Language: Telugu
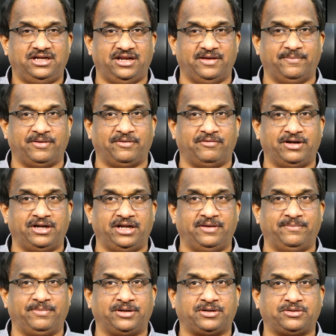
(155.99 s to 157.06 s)
నెంబర్ వన్
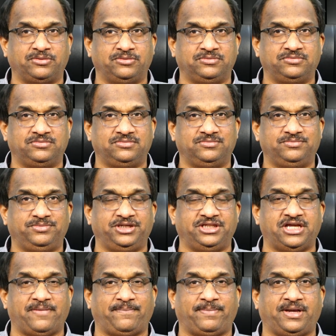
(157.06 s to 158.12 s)
నెంబర్ టూ
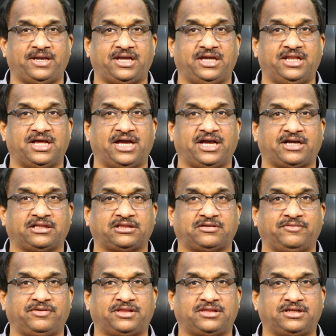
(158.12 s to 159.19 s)
బీజేపీకి
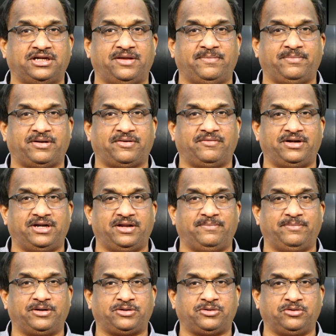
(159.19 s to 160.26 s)
నాయకత్వం వహిస్తున్న నెంబర్ వన్
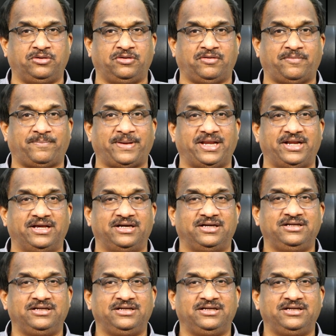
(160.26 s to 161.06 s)
నెంబర్ టూ పైన